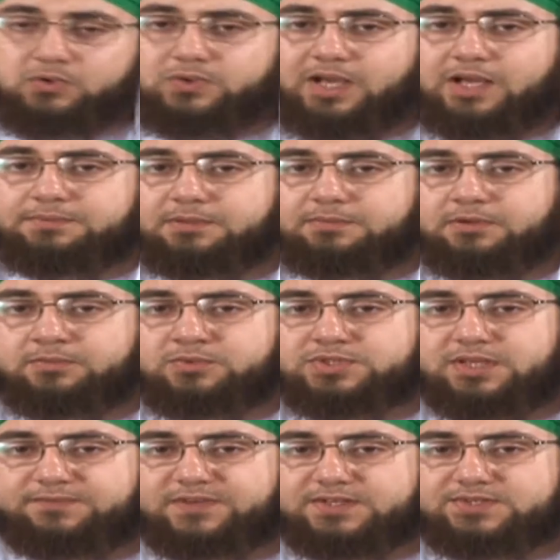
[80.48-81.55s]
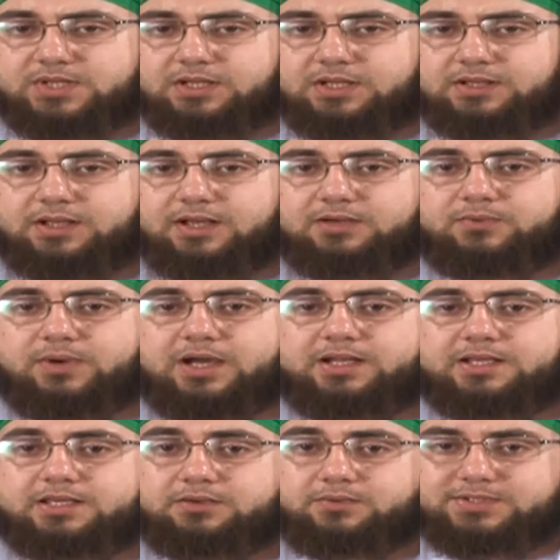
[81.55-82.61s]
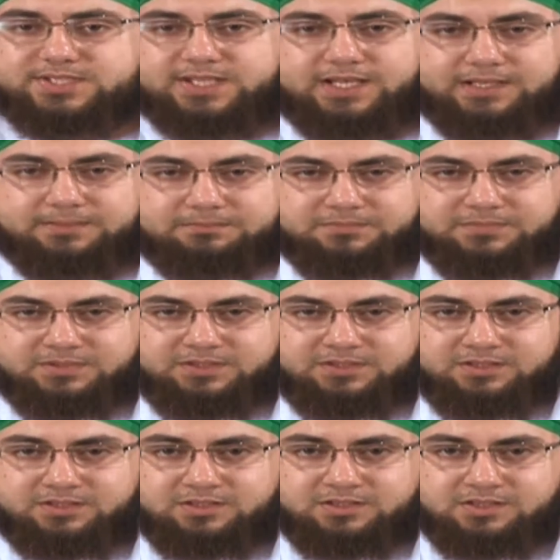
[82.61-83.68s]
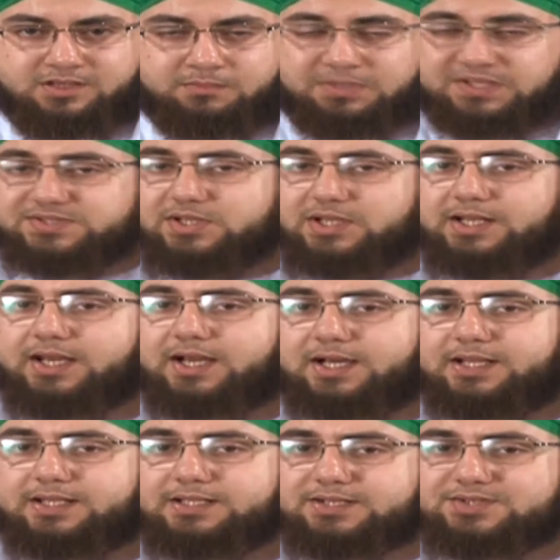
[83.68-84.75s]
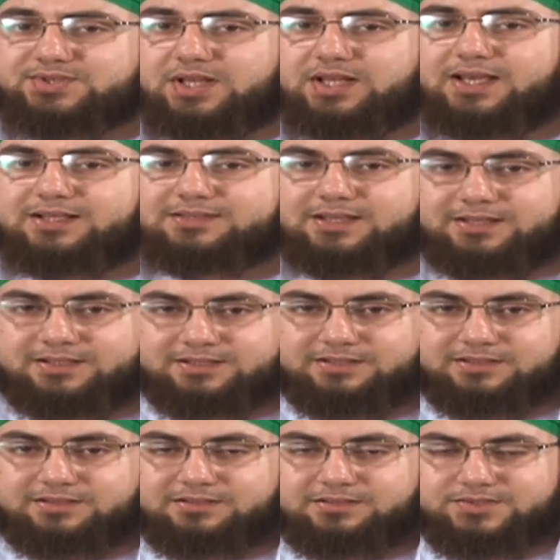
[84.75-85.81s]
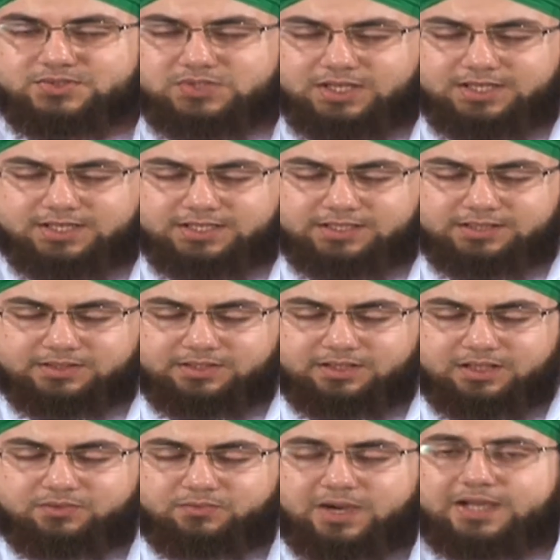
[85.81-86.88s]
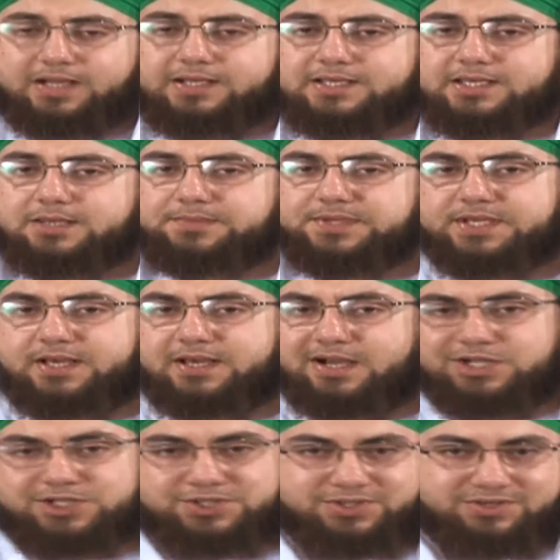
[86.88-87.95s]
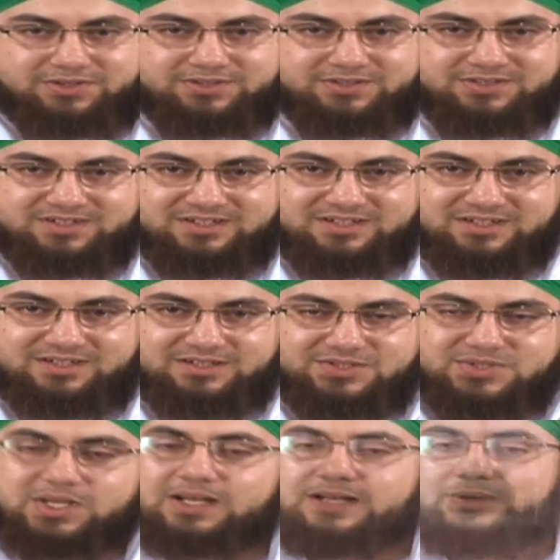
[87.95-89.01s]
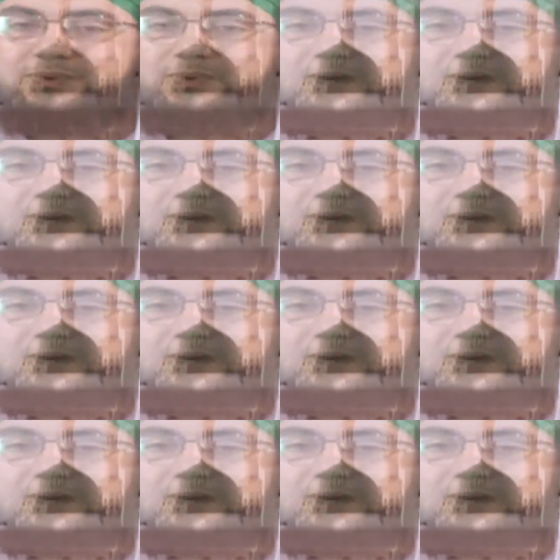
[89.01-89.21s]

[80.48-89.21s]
الحبيب المصطفى صلى الله عليه وسلم من صلى علي صلاة صلى الله عليه بها عشرا صلوا